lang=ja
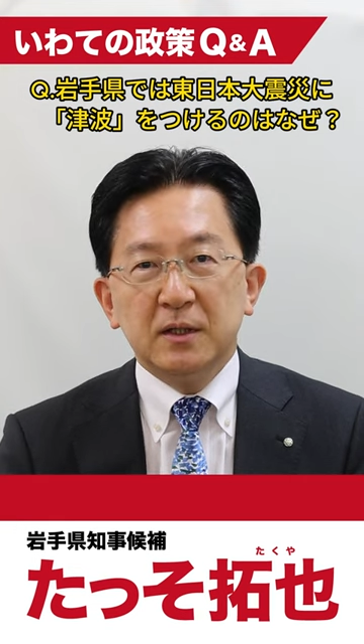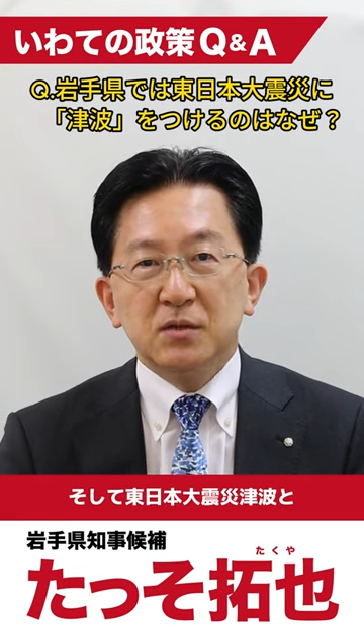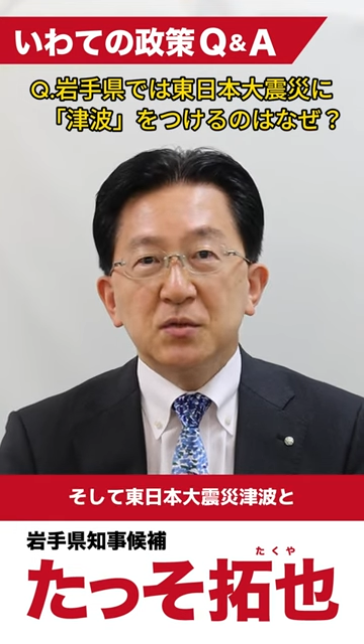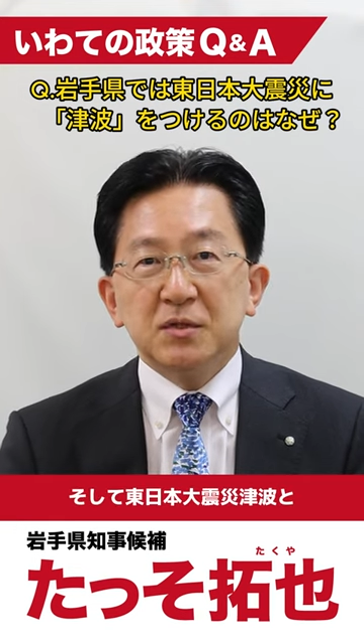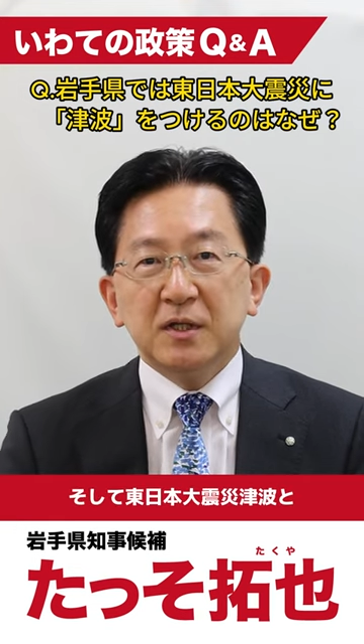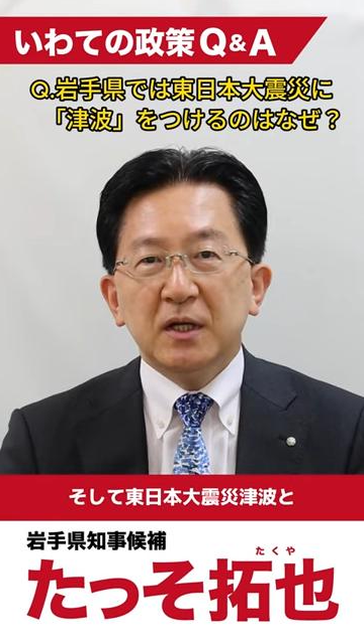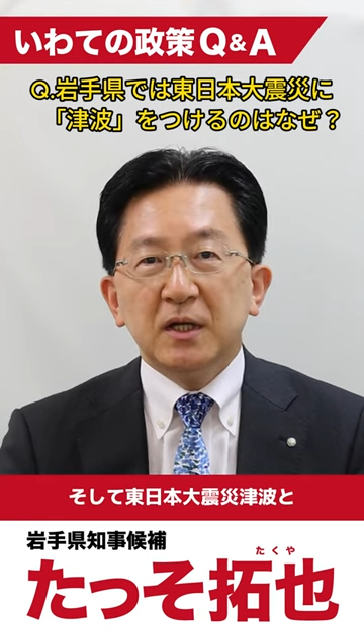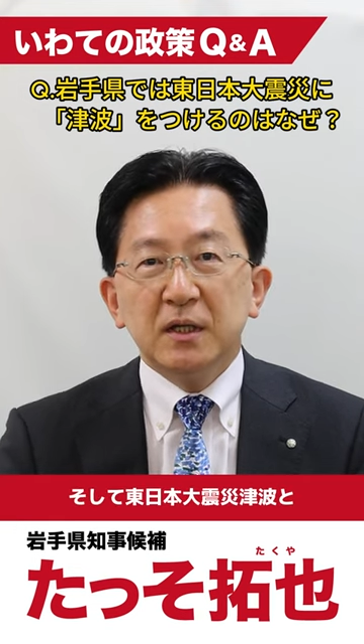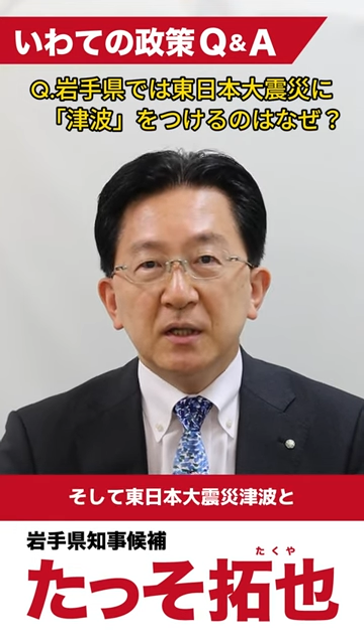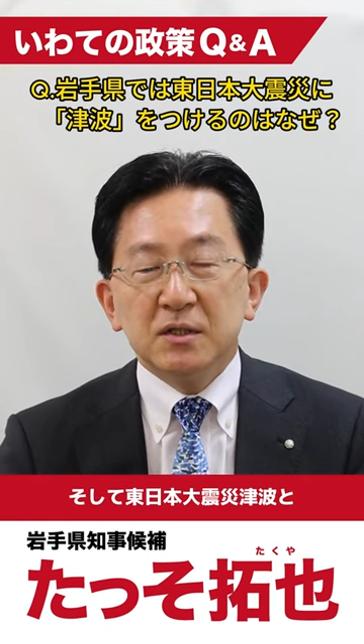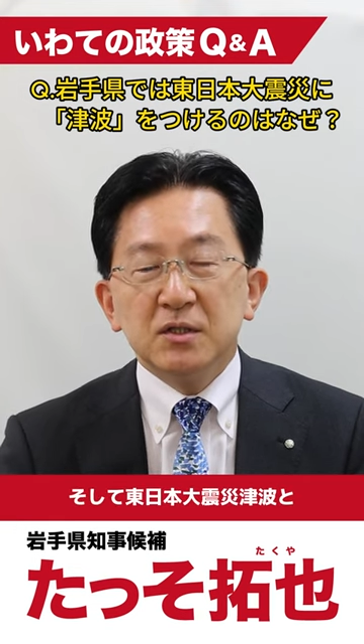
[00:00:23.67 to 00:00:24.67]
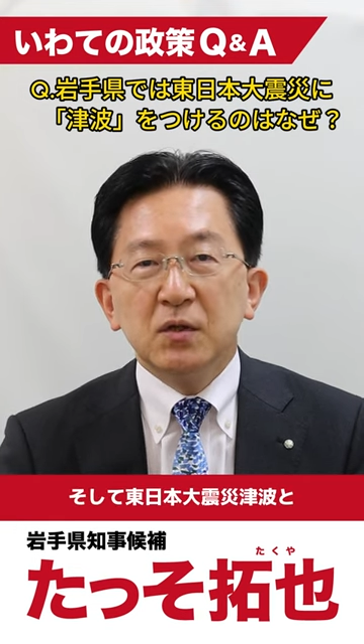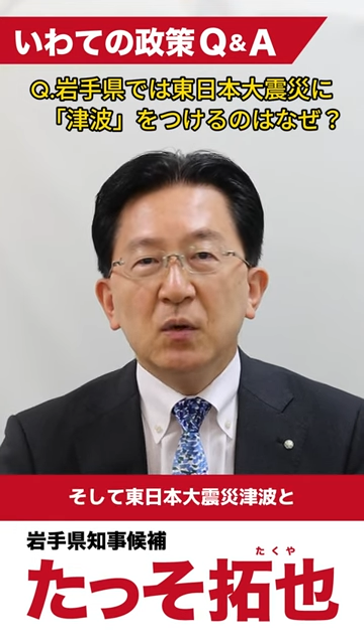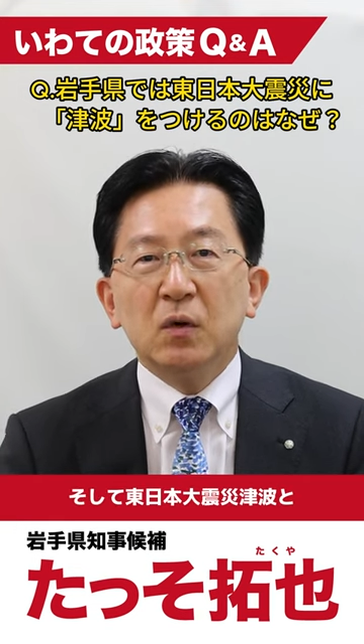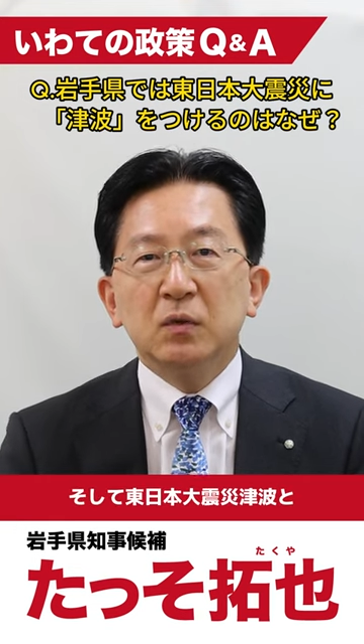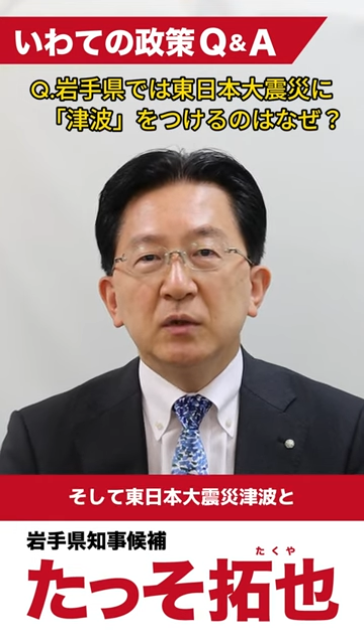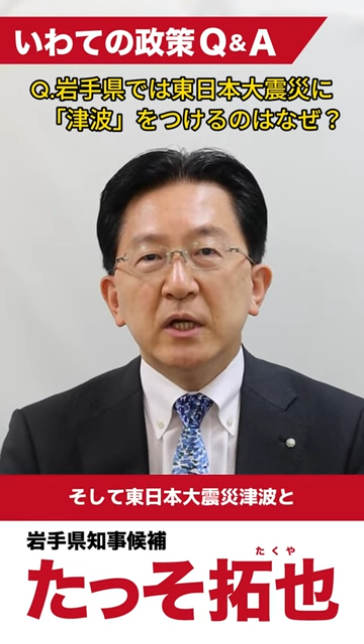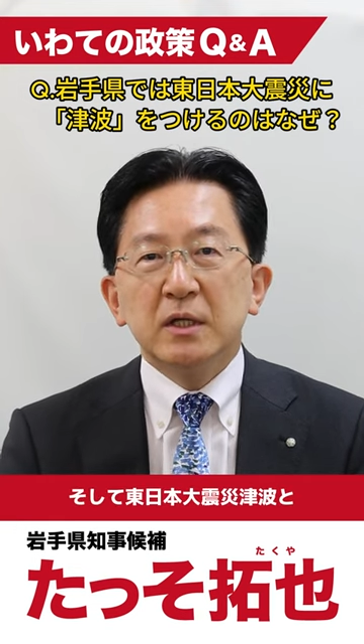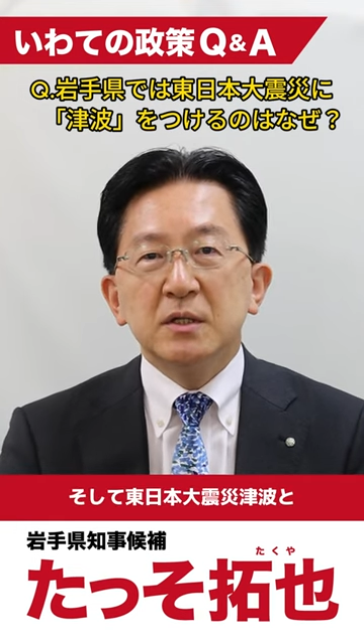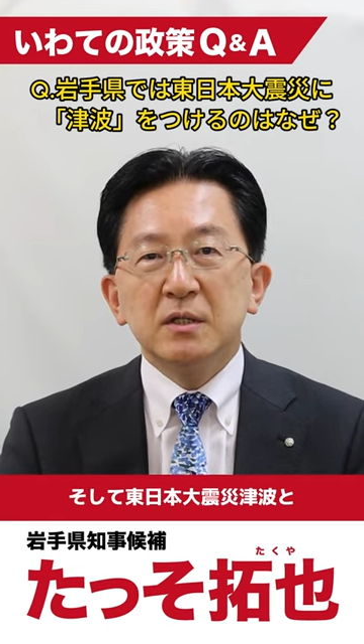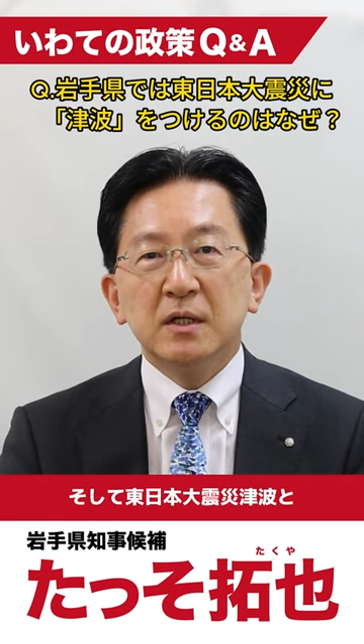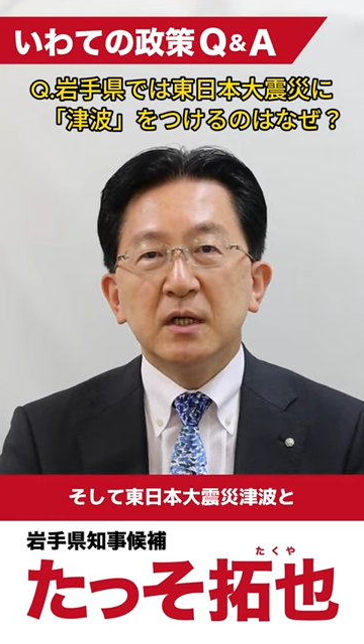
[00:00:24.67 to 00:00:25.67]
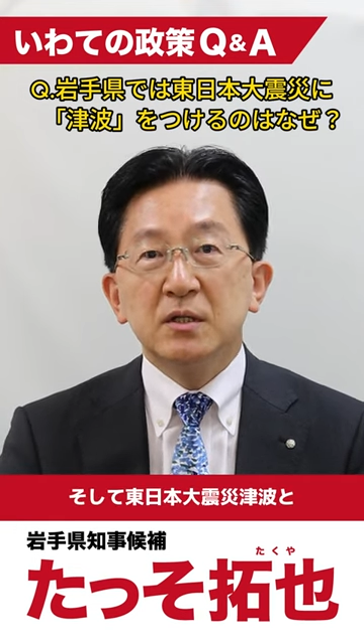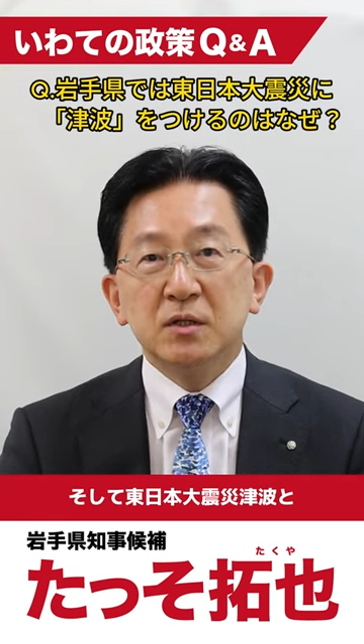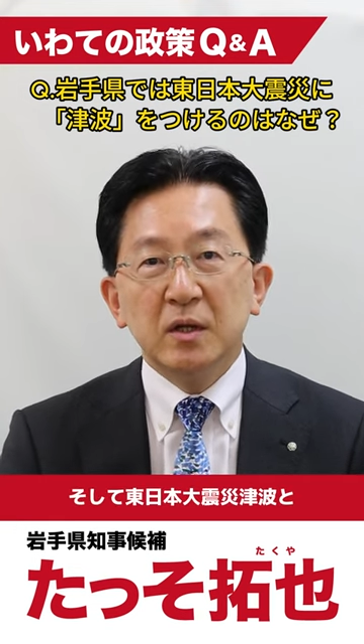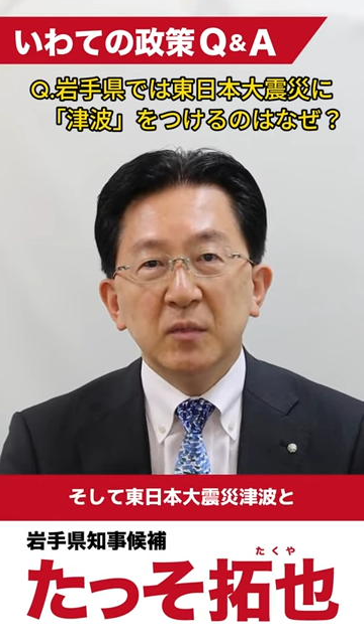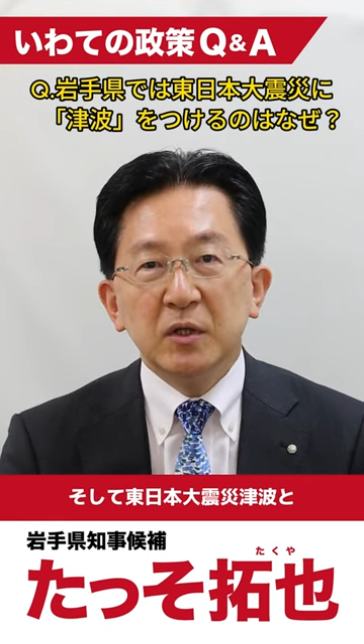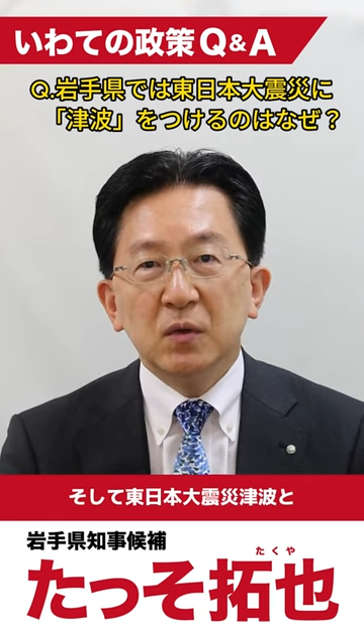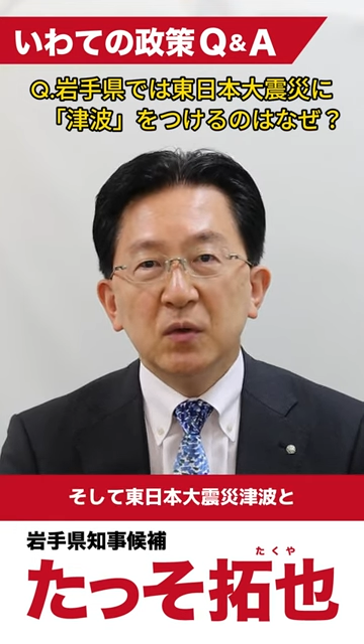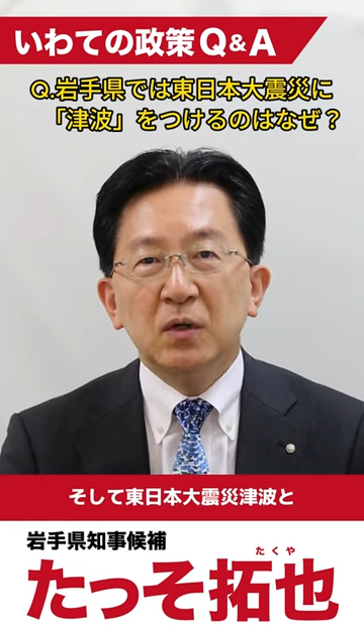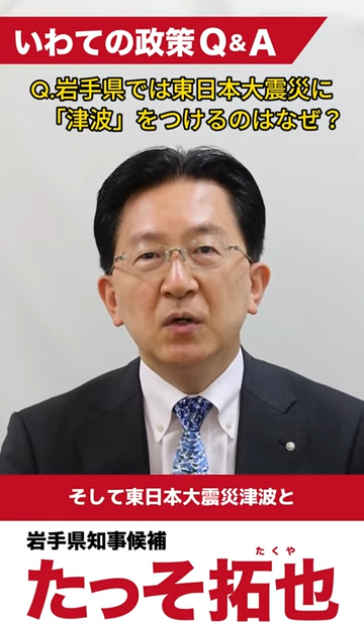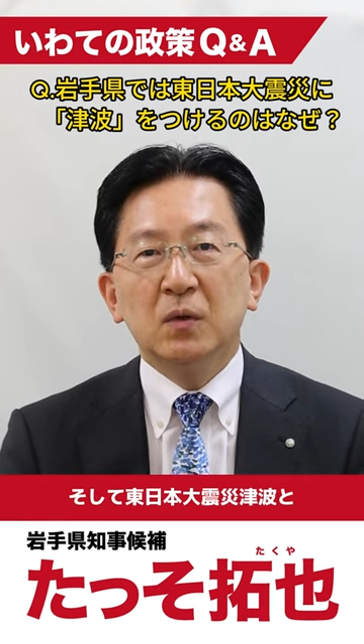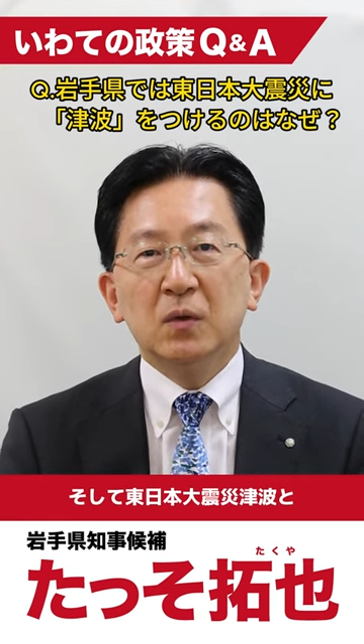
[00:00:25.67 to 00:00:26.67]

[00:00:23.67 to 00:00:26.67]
そして東日本大震災津波と